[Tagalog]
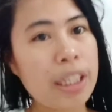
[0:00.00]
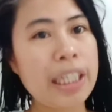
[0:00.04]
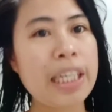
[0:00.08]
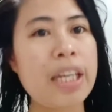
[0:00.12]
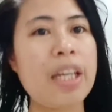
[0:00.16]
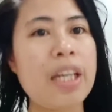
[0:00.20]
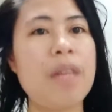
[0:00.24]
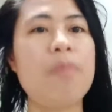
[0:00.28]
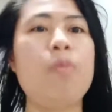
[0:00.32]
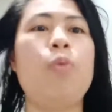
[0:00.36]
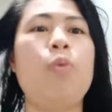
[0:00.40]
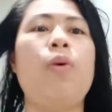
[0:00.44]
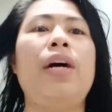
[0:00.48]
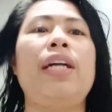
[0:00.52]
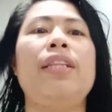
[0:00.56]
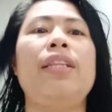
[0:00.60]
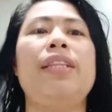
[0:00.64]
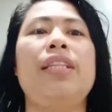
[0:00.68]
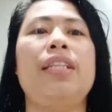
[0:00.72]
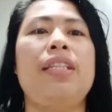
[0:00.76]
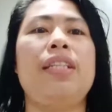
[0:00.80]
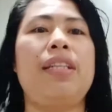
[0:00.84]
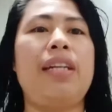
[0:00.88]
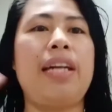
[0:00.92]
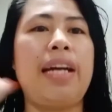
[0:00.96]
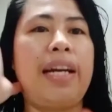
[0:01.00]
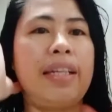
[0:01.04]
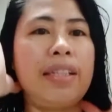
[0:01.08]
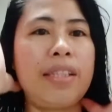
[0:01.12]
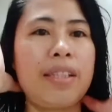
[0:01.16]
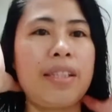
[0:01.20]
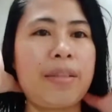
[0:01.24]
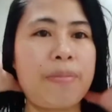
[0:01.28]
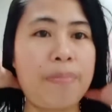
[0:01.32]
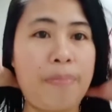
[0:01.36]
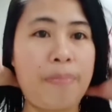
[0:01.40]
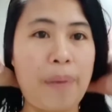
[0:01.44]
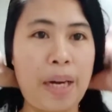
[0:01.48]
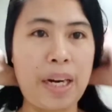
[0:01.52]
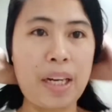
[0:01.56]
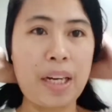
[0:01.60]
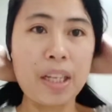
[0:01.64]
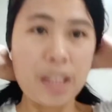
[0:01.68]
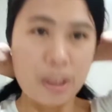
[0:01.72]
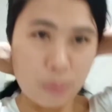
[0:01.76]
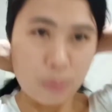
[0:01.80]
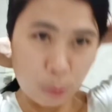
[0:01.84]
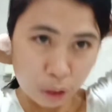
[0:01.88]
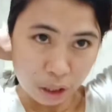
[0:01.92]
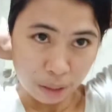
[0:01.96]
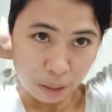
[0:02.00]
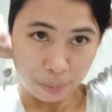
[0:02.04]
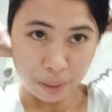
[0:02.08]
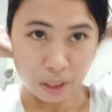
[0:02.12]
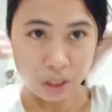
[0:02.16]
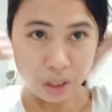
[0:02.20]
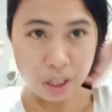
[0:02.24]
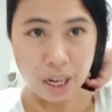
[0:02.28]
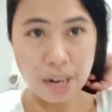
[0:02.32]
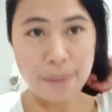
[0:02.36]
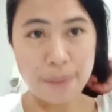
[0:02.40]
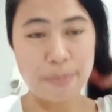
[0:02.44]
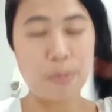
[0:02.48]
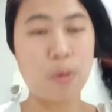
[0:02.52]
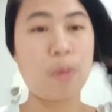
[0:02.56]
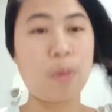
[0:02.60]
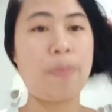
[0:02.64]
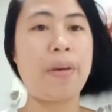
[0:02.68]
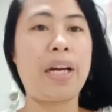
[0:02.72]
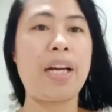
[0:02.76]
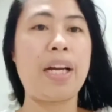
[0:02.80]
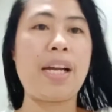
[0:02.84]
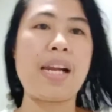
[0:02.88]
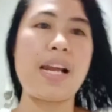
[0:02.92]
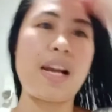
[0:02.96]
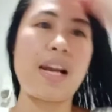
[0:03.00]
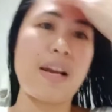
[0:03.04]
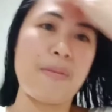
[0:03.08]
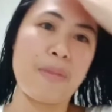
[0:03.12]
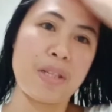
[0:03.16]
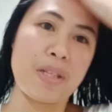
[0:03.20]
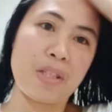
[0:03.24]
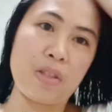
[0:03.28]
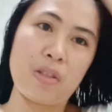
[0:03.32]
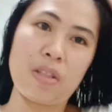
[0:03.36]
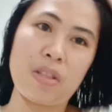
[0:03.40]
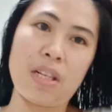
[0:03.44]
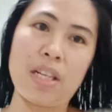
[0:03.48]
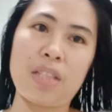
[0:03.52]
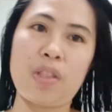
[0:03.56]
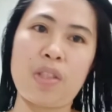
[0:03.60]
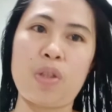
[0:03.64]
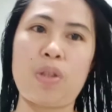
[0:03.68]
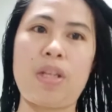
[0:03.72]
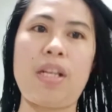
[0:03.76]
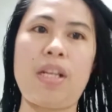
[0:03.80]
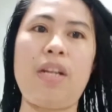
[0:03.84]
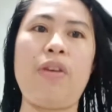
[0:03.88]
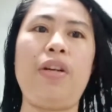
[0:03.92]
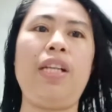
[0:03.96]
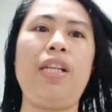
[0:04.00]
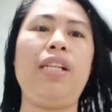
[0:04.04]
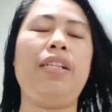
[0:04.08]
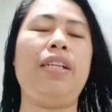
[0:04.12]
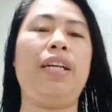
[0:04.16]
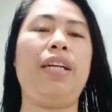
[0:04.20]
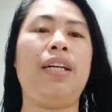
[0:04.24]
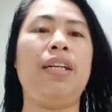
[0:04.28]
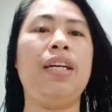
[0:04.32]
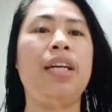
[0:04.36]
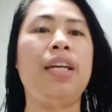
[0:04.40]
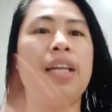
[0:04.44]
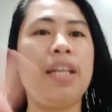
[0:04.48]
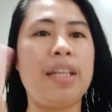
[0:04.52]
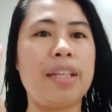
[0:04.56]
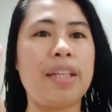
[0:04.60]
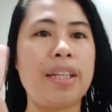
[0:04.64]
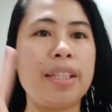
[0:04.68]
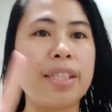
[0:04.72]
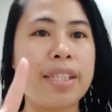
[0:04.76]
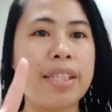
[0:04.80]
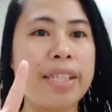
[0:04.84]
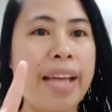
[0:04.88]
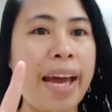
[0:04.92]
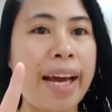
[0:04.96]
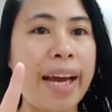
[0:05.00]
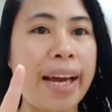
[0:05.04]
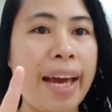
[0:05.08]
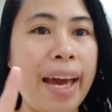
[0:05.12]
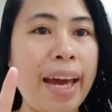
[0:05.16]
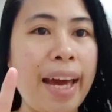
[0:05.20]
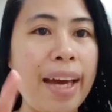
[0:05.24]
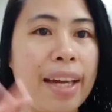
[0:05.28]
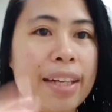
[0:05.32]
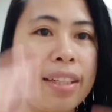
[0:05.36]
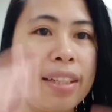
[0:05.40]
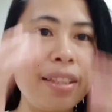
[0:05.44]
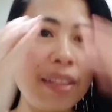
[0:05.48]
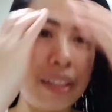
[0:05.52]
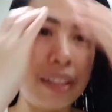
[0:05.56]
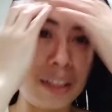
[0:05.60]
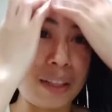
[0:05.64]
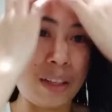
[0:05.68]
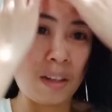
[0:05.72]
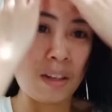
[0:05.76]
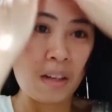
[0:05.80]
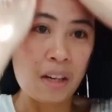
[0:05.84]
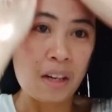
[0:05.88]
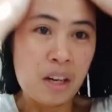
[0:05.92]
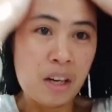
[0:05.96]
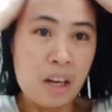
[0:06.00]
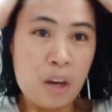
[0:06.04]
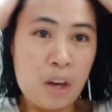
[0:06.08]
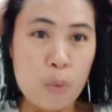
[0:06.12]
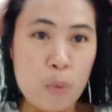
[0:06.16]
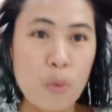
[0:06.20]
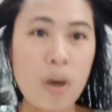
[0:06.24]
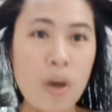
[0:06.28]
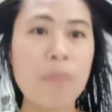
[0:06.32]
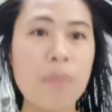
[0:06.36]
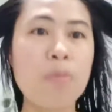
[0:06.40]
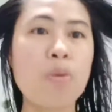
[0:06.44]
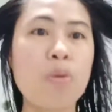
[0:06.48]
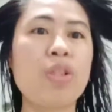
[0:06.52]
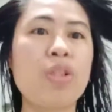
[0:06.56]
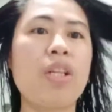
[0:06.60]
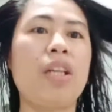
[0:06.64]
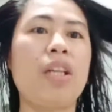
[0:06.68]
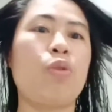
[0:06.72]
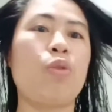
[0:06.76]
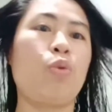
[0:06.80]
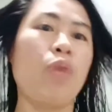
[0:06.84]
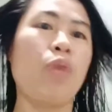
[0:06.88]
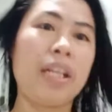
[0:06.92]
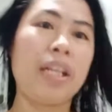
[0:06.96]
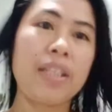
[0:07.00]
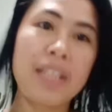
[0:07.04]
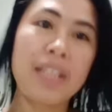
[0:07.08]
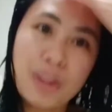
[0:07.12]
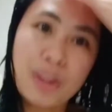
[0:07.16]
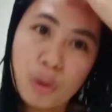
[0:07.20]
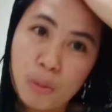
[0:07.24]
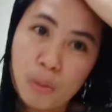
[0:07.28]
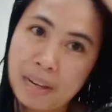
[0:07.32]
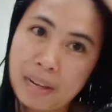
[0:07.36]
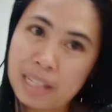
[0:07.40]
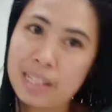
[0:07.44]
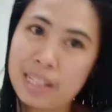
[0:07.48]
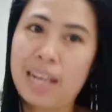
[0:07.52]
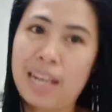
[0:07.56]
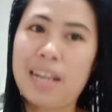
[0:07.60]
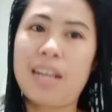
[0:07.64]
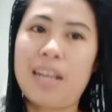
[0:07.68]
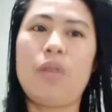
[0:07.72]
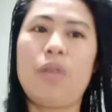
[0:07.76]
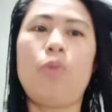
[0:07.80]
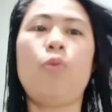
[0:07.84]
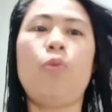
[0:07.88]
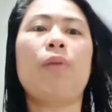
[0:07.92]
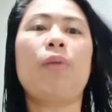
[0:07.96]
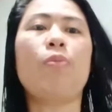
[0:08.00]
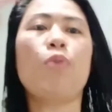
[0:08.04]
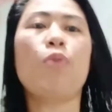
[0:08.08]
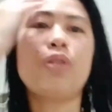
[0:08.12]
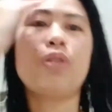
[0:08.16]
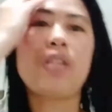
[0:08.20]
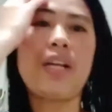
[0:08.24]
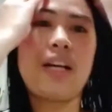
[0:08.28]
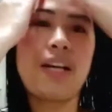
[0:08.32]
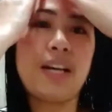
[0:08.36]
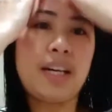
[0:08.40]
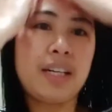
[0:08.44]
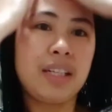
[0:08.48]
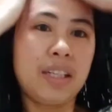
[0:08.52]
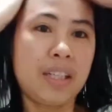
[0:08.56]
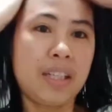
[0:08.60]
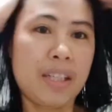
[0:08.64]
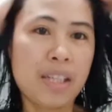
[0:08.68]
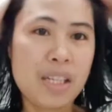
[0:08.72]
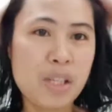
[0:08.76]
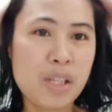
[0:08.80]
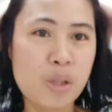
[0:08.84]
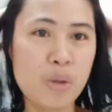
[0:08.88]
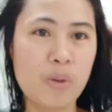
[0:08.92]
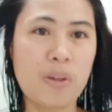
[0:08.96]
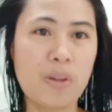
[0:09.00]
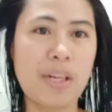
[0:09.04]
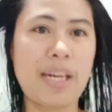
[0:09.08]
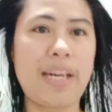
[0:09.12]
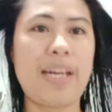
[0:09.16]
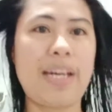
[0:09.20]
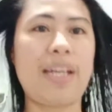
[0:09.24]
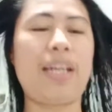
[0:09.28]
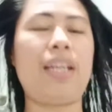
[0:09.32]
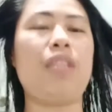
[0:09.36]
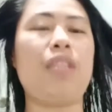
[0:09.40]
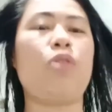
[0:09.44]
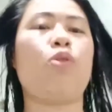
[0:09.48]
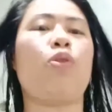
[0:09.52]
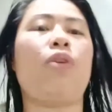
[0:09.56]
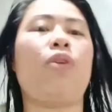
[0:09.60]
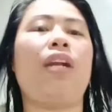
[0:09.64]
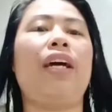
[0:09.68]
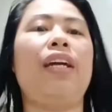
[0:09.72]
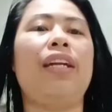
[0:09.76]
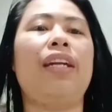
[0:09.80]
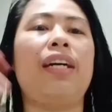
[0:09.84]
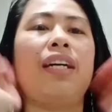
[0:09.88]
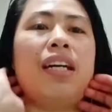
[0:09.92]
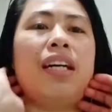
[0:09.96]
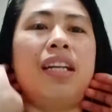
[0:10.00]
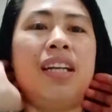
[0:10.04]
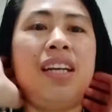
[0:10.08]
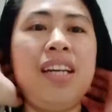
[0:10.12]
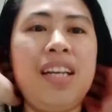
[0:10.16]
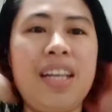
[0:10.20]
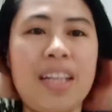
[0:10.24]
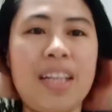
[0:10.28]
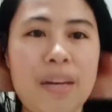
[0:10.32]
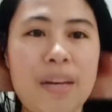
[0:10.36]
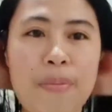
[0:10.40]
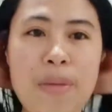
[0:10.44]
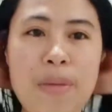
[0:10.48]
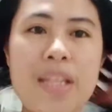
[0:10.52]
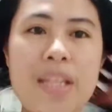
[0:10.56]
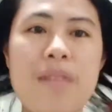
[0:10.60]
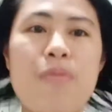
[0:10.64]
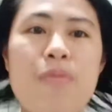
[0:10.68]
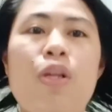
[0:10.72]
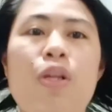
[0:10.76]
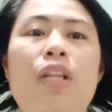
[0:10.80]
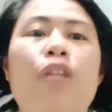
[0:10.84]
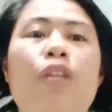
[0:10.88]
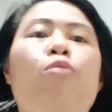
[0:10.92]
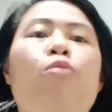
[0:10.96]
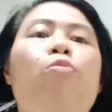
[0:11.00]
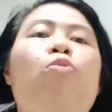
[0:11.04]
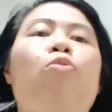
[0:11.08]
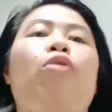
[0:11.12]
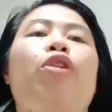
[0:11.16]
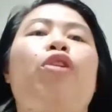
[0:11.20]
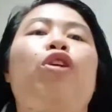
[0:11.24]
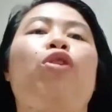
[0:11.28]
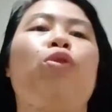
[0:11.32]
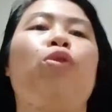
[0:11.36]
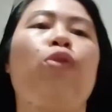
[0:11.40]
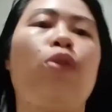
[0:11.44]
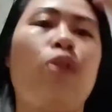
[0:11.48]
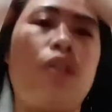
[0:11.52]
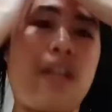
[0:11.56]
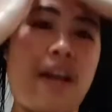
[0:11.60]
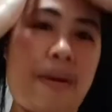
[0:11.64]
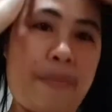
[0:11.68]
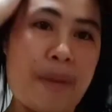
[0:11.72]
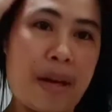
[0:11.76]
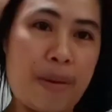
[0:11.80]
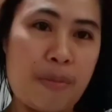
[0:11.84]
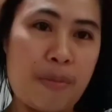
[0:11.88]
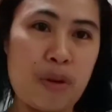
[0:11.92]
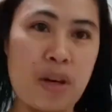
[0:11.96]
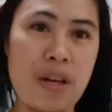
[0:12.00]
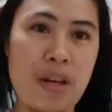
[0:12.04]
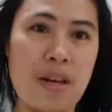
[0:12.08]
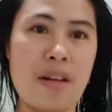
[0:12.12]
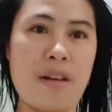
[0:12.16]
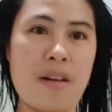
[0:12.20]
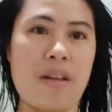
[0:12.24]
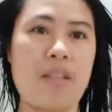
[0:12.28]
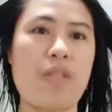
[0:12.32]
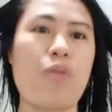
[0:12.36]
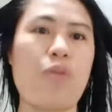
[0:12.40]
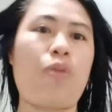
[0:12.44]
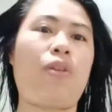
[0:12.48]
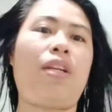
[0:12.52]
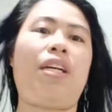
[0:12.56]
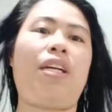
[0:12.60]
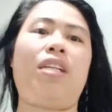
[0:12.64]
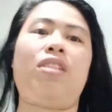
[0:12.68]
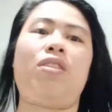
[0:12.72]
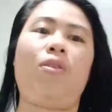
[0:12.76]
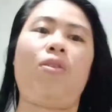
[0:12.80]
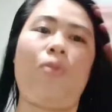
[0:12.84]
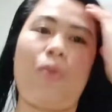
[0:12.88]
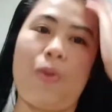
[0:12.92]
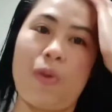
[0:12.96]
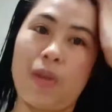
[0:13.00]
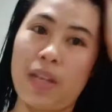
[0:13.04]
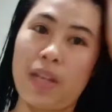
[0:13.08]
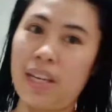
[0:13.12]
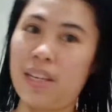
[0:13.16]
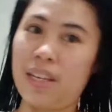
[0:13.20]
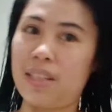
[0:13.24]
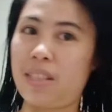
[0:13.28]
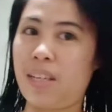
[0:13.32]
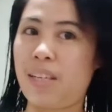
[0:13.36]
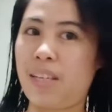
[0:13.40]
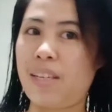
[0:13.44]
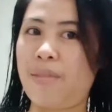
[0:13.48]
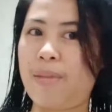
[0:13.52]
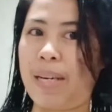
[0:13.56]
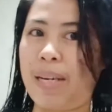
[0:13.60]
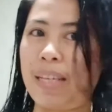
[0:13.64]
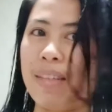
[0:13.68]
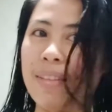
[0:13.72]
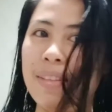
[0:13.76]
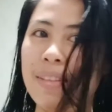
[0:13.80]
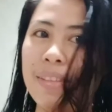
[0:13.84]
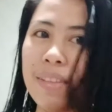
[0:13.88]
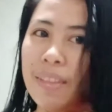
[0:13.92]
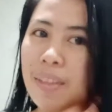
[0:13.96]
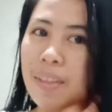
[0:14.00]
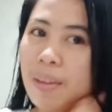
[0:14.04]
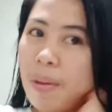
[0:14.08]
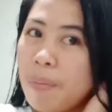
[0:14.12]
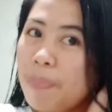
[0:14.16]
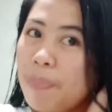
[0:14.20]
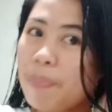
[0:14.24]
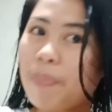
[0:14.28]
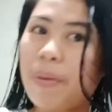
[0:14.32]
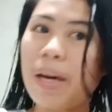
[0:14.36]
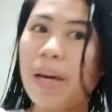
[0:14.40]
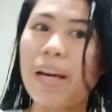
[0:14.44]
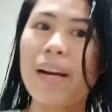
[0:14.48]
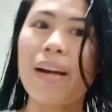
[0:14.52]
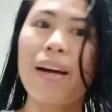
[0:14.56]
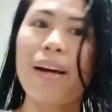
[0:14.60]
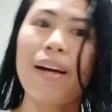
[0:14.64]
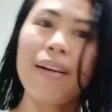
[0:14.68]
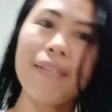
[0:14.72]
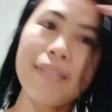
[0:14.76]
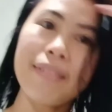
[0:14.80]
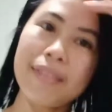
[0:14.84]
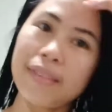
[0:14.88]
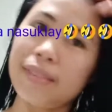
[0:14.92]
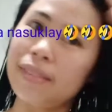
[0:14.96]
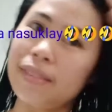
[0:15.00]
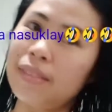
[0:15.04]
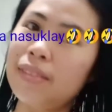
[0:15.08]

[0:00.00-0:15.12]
give one day rest, para hindi mo siya ma-shampoo, para lalabas yung natural oil niya. Then, second, wag mo siyang, tulad nito basa, wag mo siyang isuklay agad, suklayin agad. Gamitin mo lang yung, yung kamay mo na suklay. So, okay na siya, di ba? Parang,